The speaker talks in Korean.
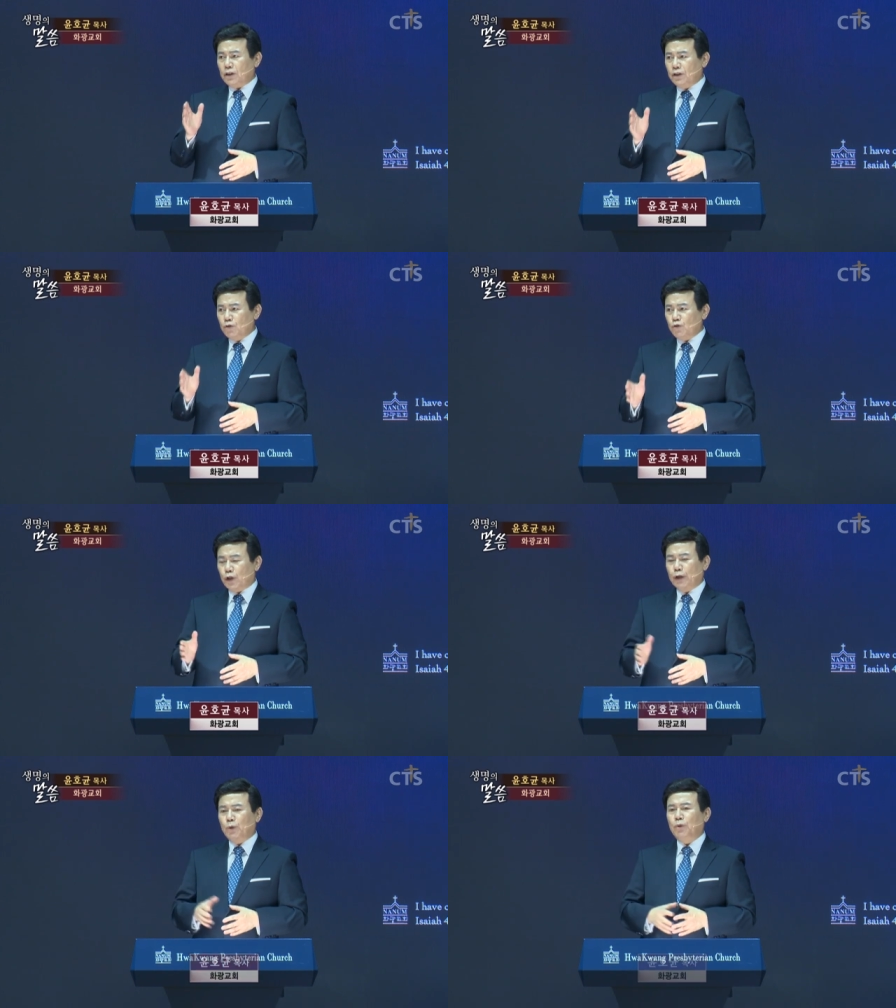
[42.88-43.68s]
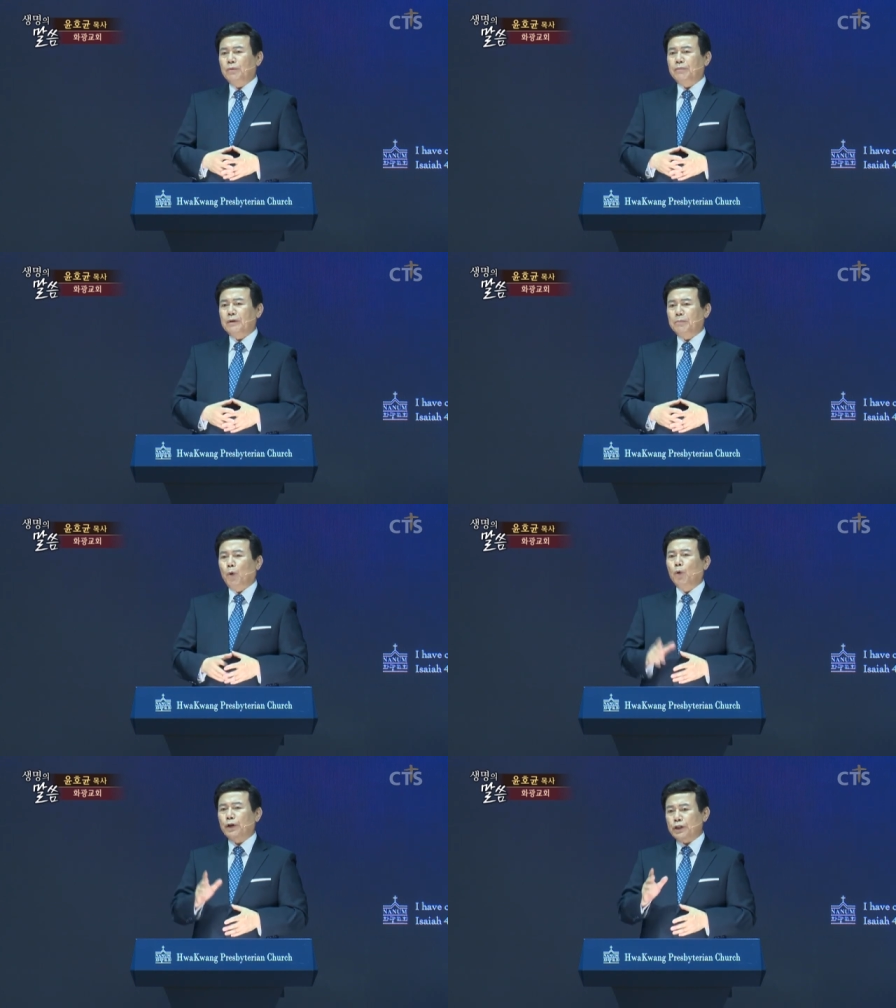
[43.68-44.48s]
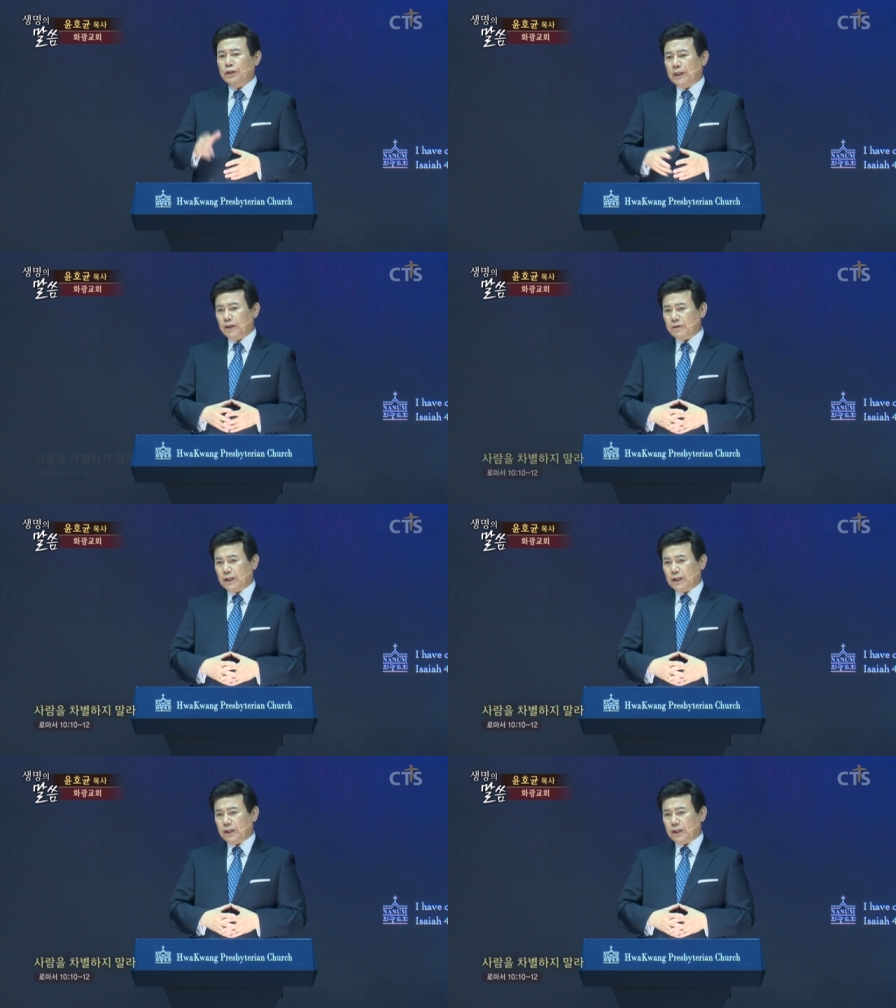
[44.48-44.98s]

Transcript: 큰 죄로 보고 계신다는